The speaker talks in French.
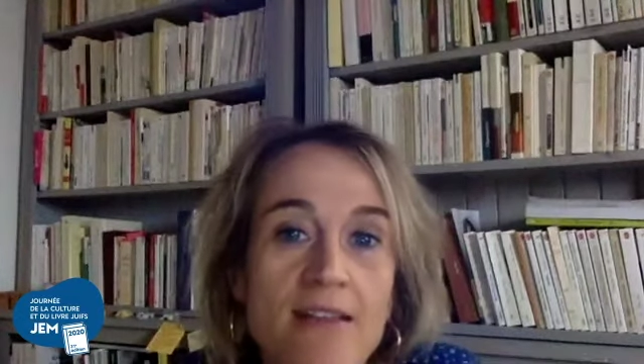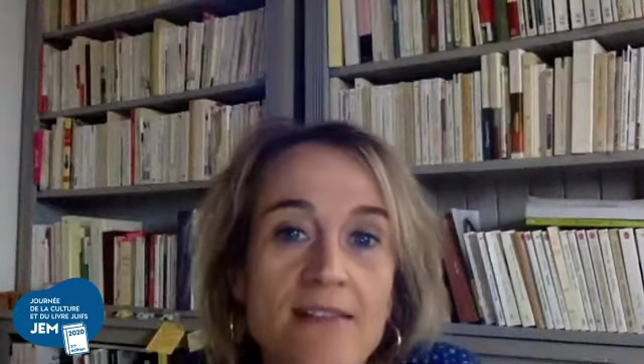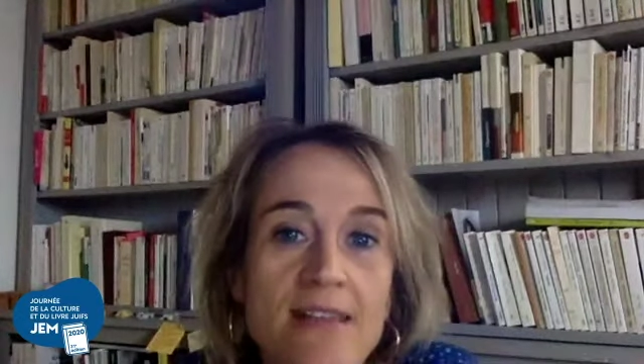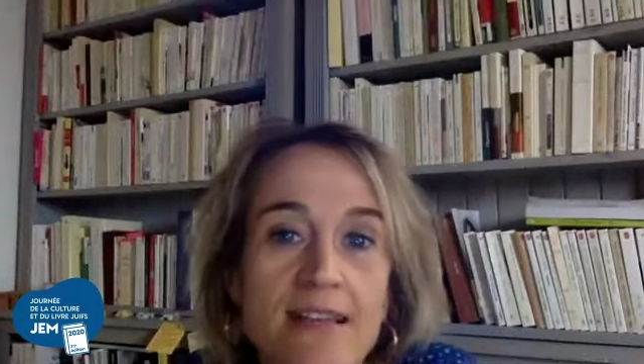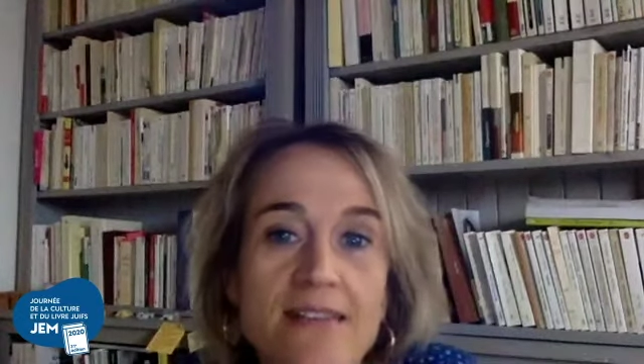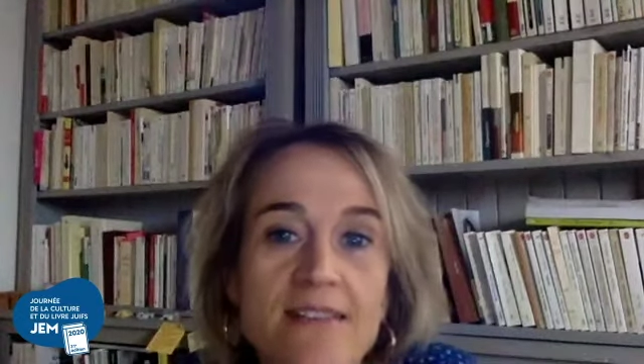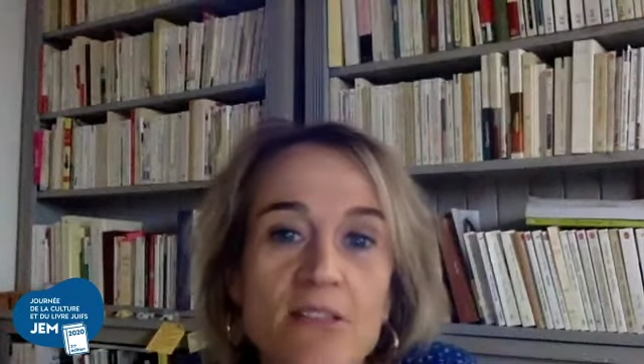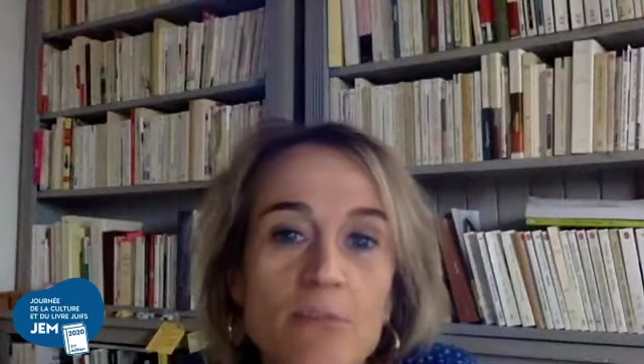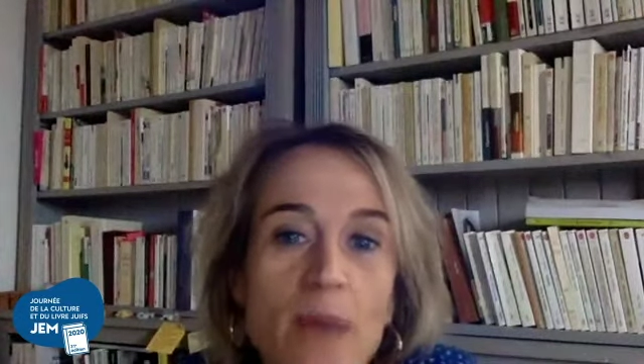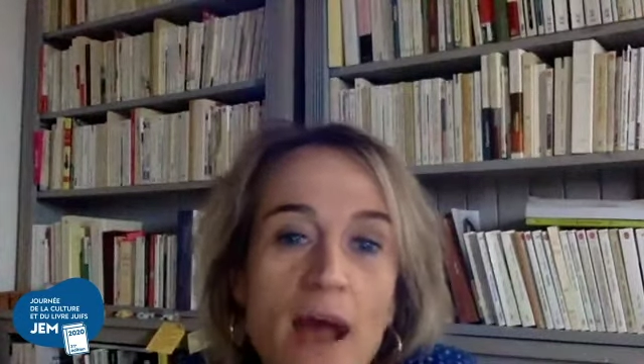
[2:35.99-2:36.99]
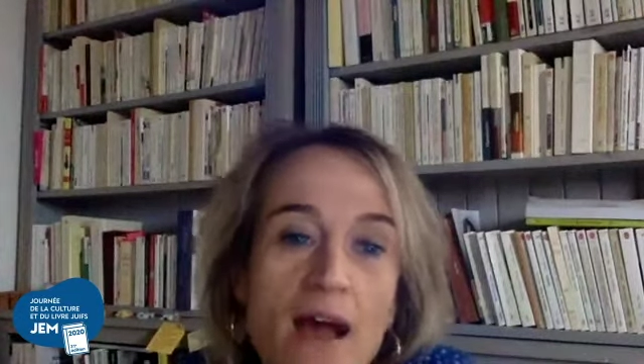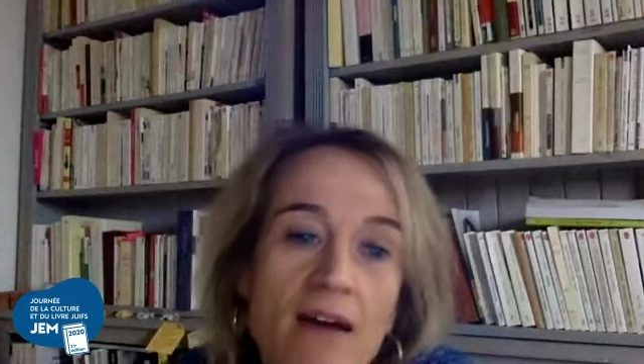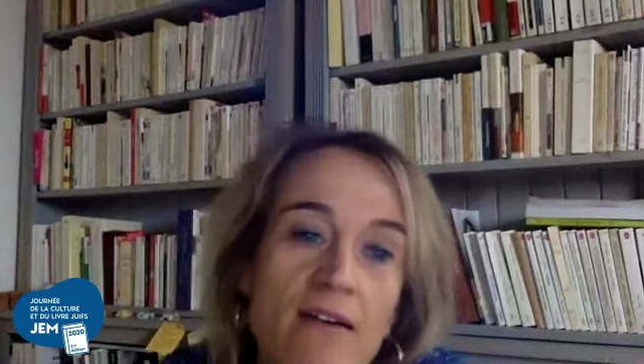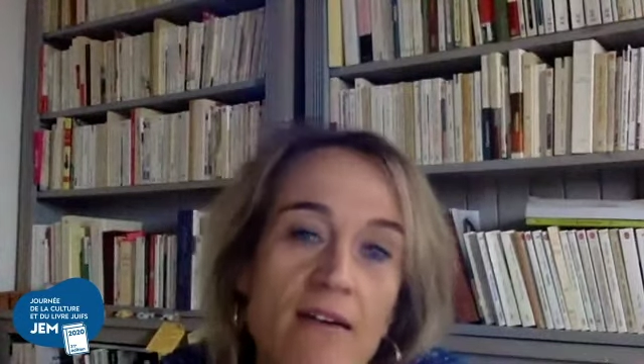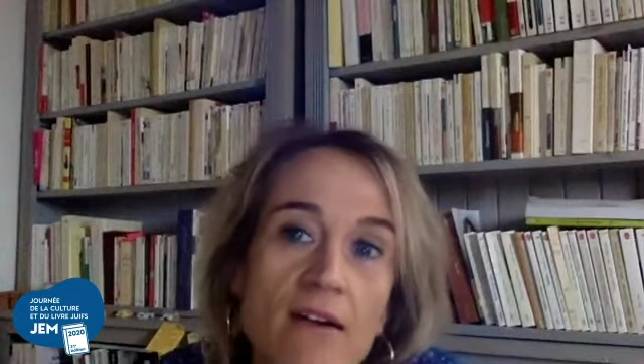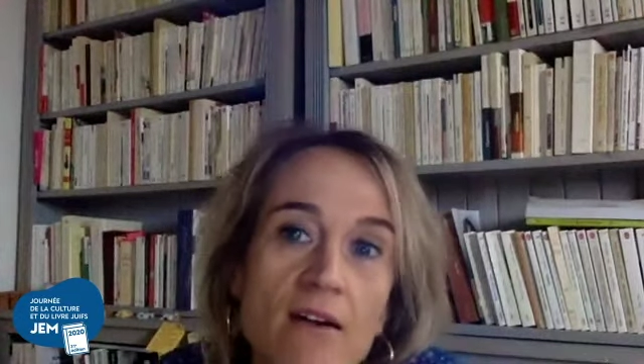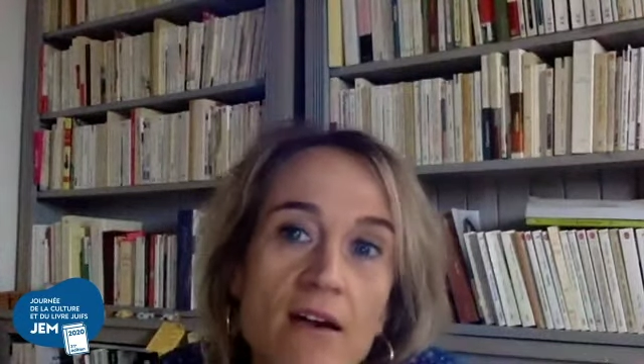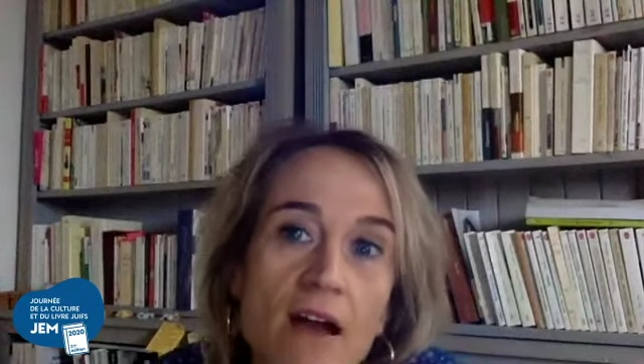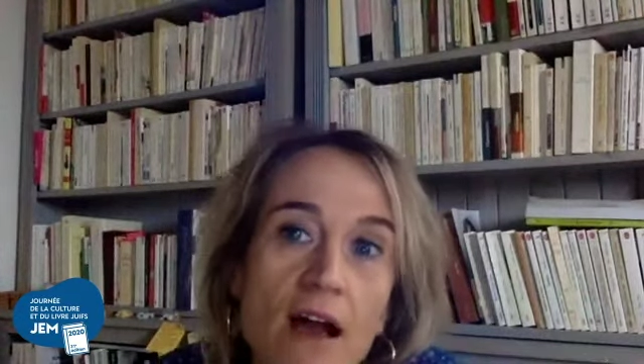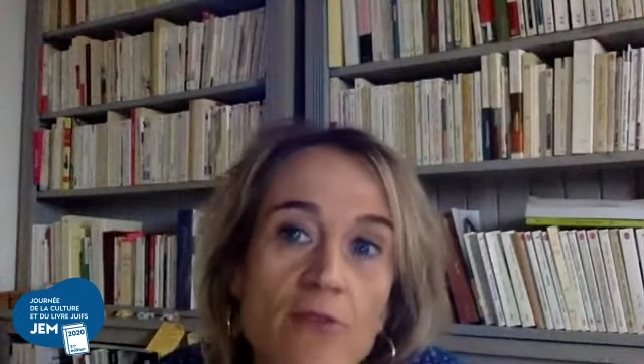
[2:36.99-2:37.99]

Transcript: ça n'exige pas euh,